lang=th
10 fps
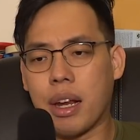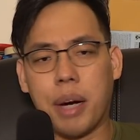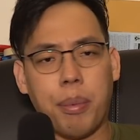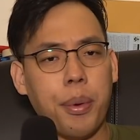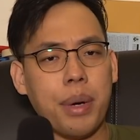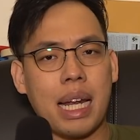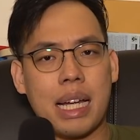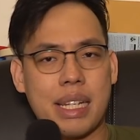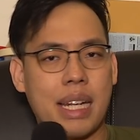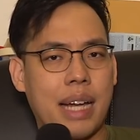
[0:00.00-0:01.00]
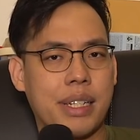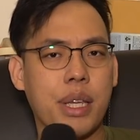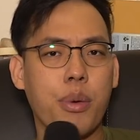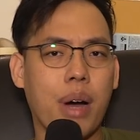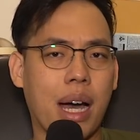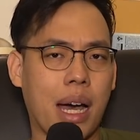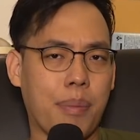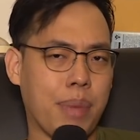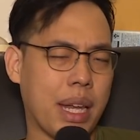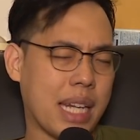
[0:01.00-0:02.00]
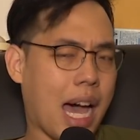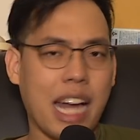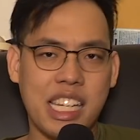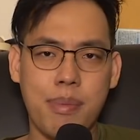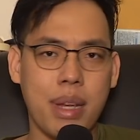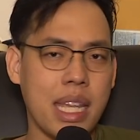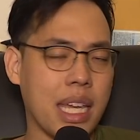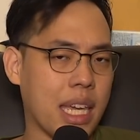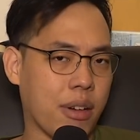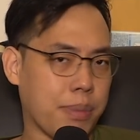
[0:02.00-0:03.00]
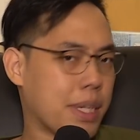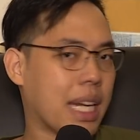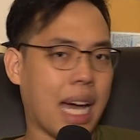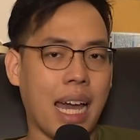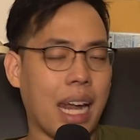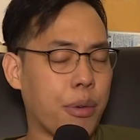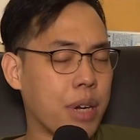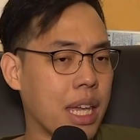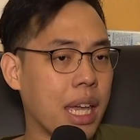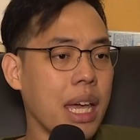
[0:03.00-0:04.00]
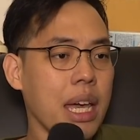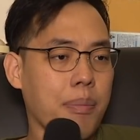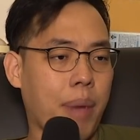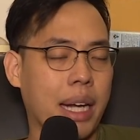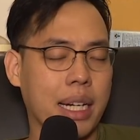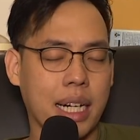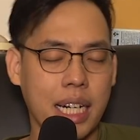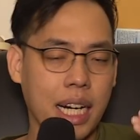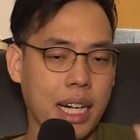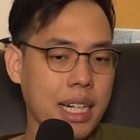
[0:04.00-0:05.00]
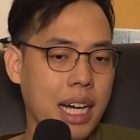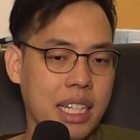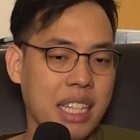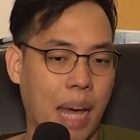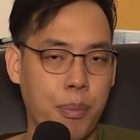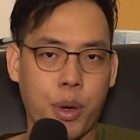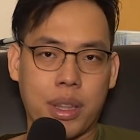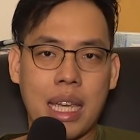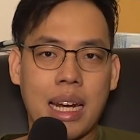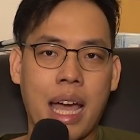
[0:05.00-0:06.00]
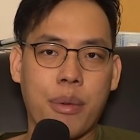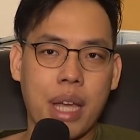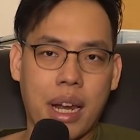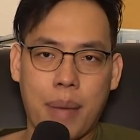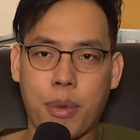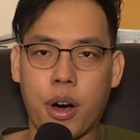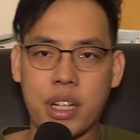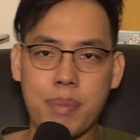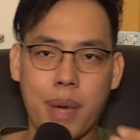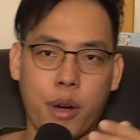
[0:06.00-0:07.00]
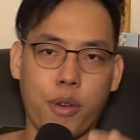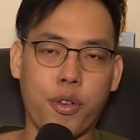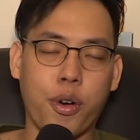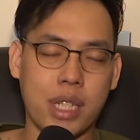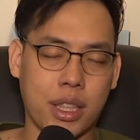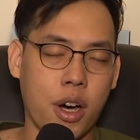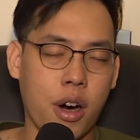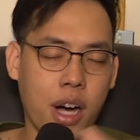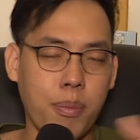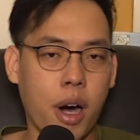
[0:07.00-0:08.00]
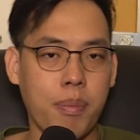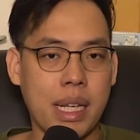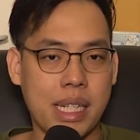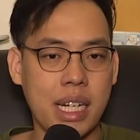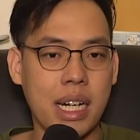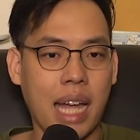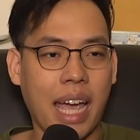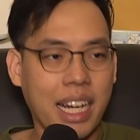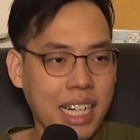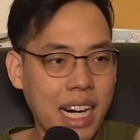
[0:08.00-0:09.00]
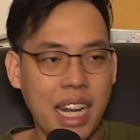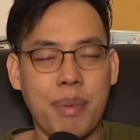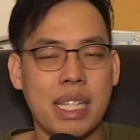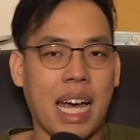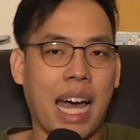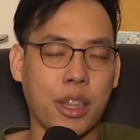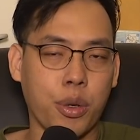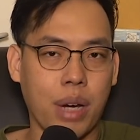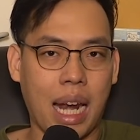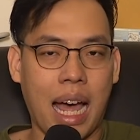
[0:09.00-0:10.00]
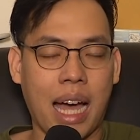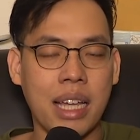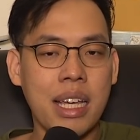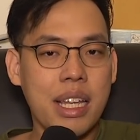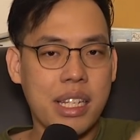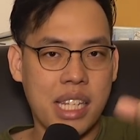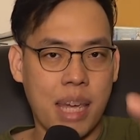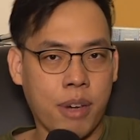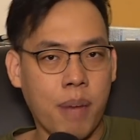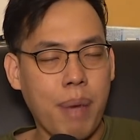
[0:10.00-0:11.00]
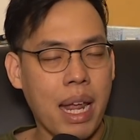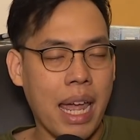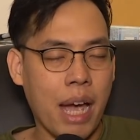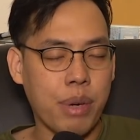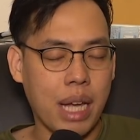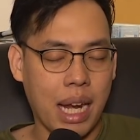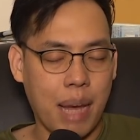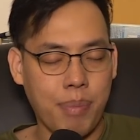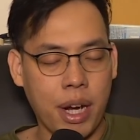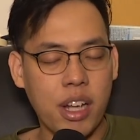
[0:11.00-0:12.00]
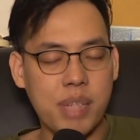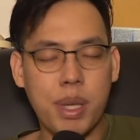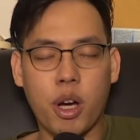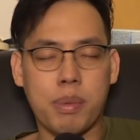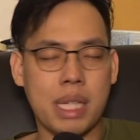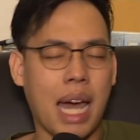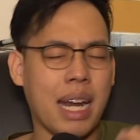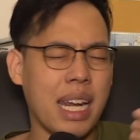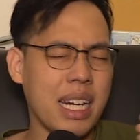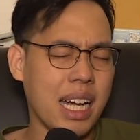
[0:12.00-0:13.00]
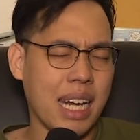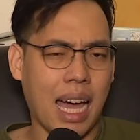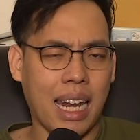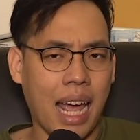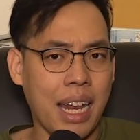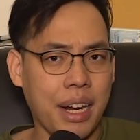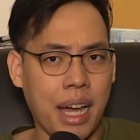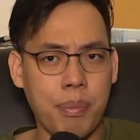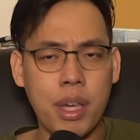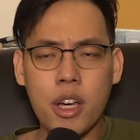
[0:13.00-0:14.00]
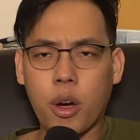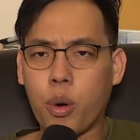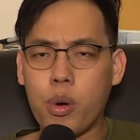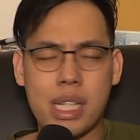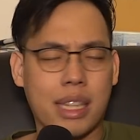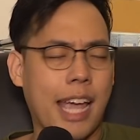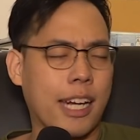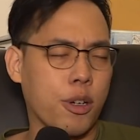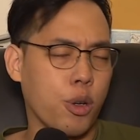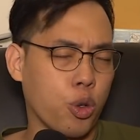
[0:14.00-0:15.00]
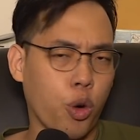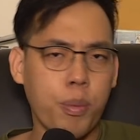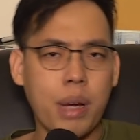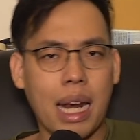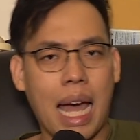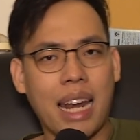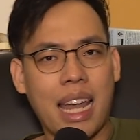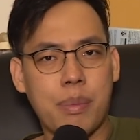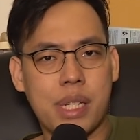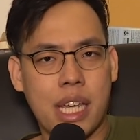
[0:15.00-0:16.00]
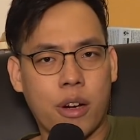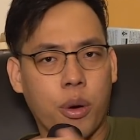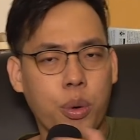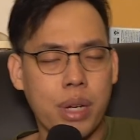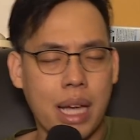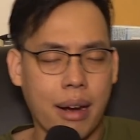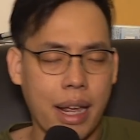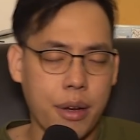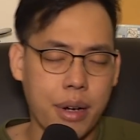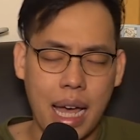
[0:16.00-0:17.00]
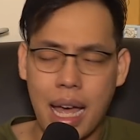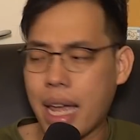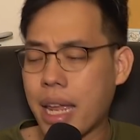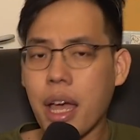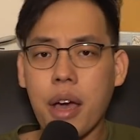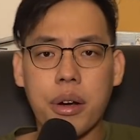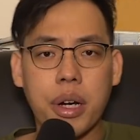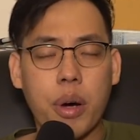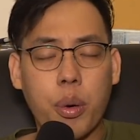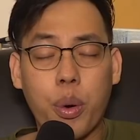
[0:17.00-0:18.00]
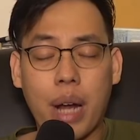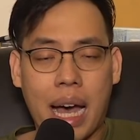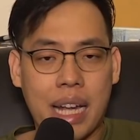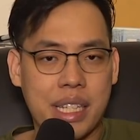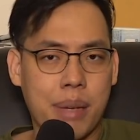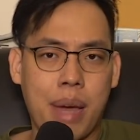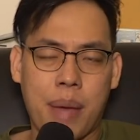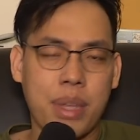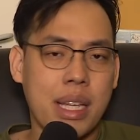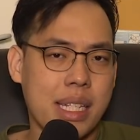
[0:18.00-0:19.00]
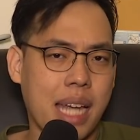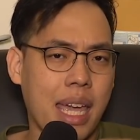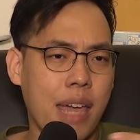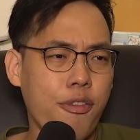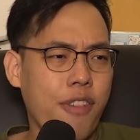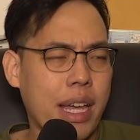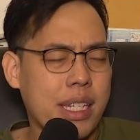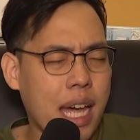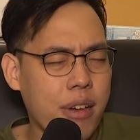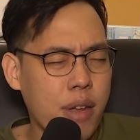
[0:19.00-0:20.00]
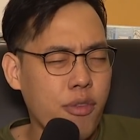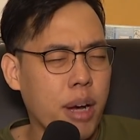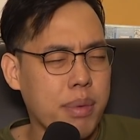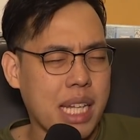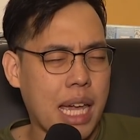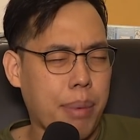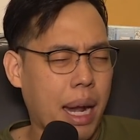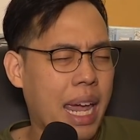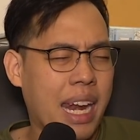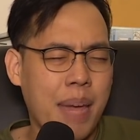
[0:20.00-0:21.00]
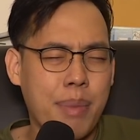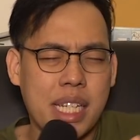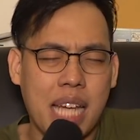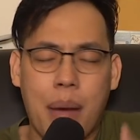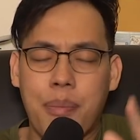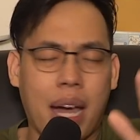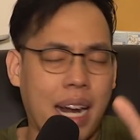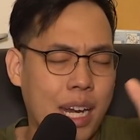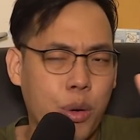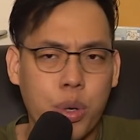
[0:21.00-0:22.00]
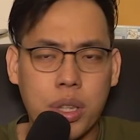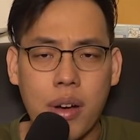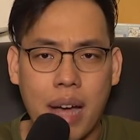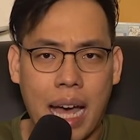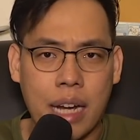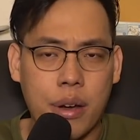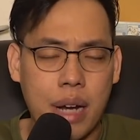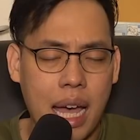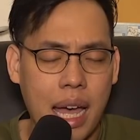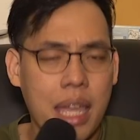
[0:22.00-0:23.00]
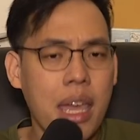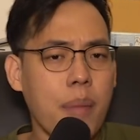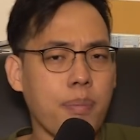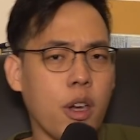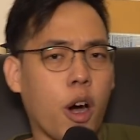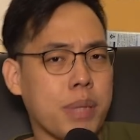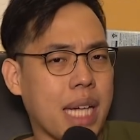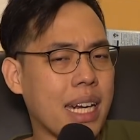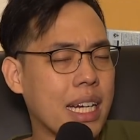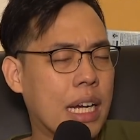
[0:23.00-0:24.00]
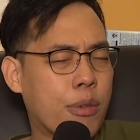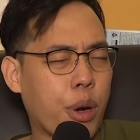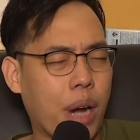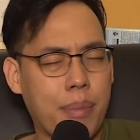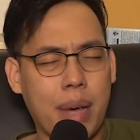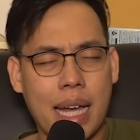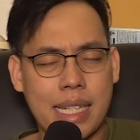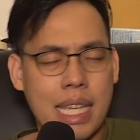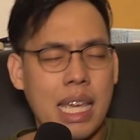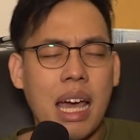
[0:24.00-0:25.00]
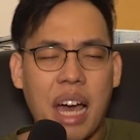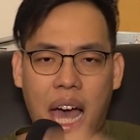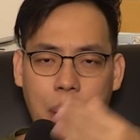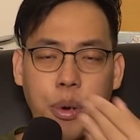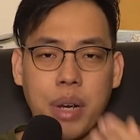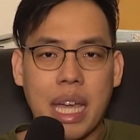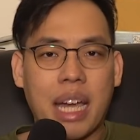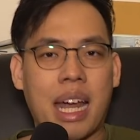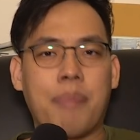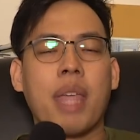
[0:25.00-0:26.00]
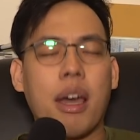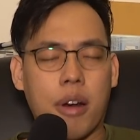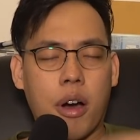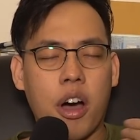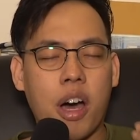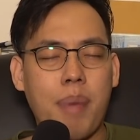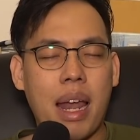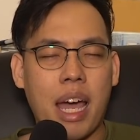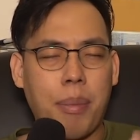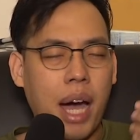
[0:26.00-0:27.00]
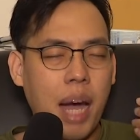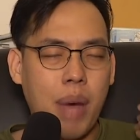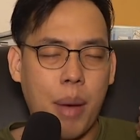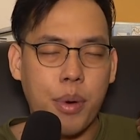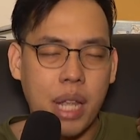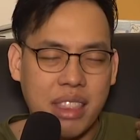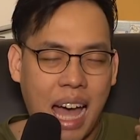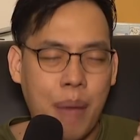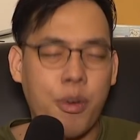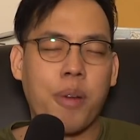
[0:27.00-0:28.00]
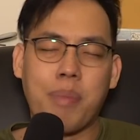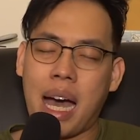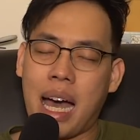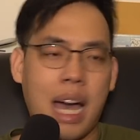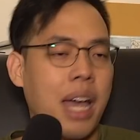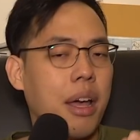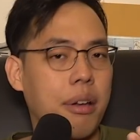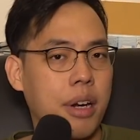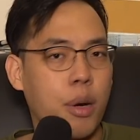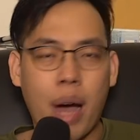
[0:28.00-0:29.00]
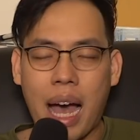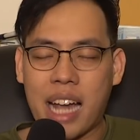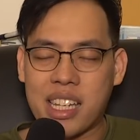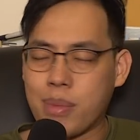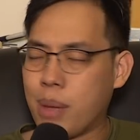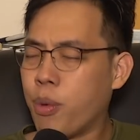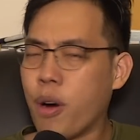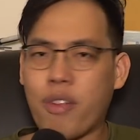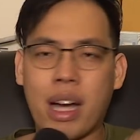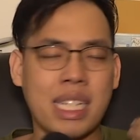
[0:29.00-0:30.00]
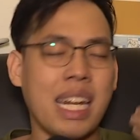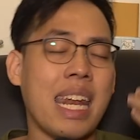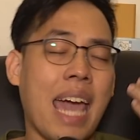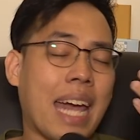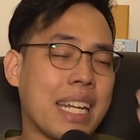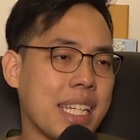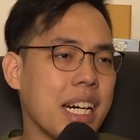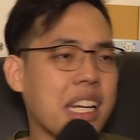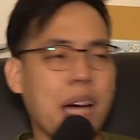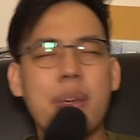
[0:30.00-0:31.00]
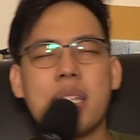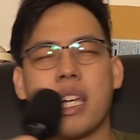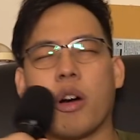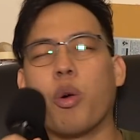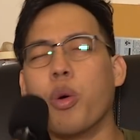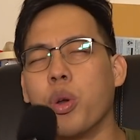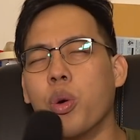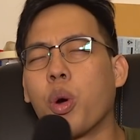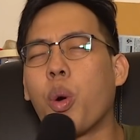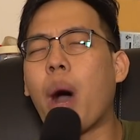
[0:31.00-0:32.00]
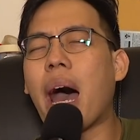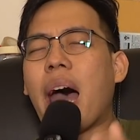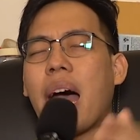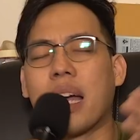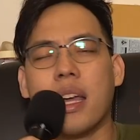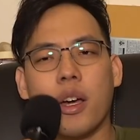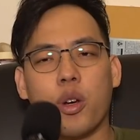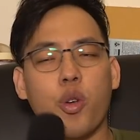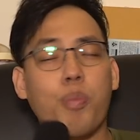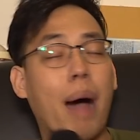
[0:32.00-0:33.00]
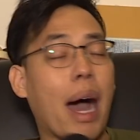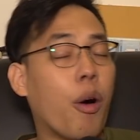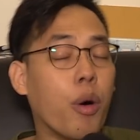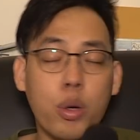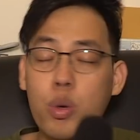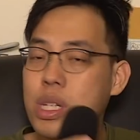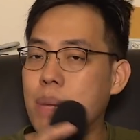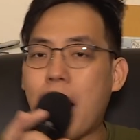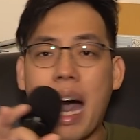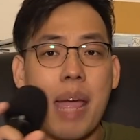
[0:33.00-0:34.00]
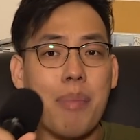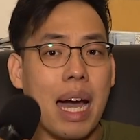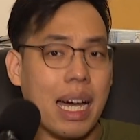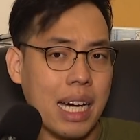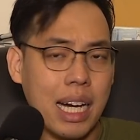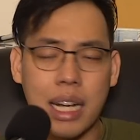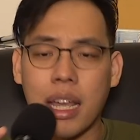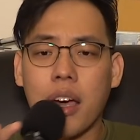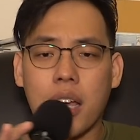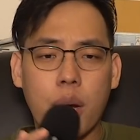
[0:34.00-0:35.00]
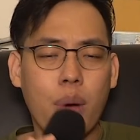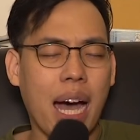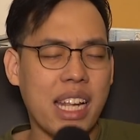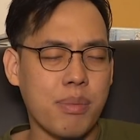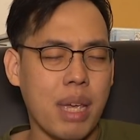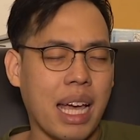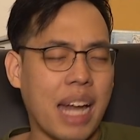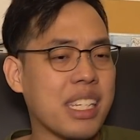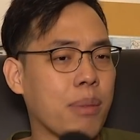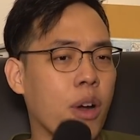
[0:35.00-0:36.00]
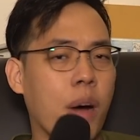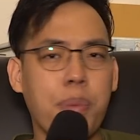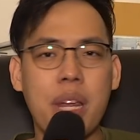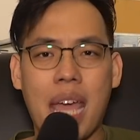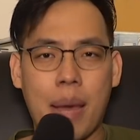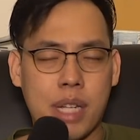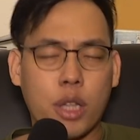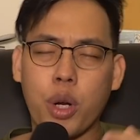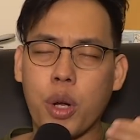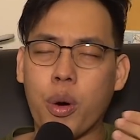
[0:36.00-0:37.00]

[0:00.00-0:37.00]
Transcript: เราพูดในลักษณะที่ว่าเป็นทางที่ไม่ดีเกี่ยวกับสินค้าเหล่านี้มันคือเครื่องที่ตามปกติแล้วเนี่ยครับก่อนที่ไมโครโฟนจะต่อเข้าบอร์ดมิกเซอร์เนี่ยไอ้เครื่องนี้มันจะขั้นตรงกลางเสียบเข้าไปแล้วเนี่ยครับมันก็จะมีออปชันให้เลือกหลากหลายเลยครับคุณจะแต่งโทนทุ้มกลางแหลมเสียงของคุณอย่างไรก็ได้หรือว่าคุณอาจจะแบบใส่เอฟเฟกต์ใส่รีเวิร์บใส่เพลงให้มันฉ่ำขนาดที่คุณต้องการก็ได้มีออปชันอื่นด้วยครับอาทิฮาร์โมนิกครับร้องเข้าไปแล้วเพิ่มฮาร์โมนิกตามออกมาหรือว่าอาจจะมีพวกฟังก์ชัน enhancer ทำให้เสียงของคุณดูกว้างดูเบาดูสบายมากขึ้นหรือว่าอาจจะมีการจำลอง preamp studio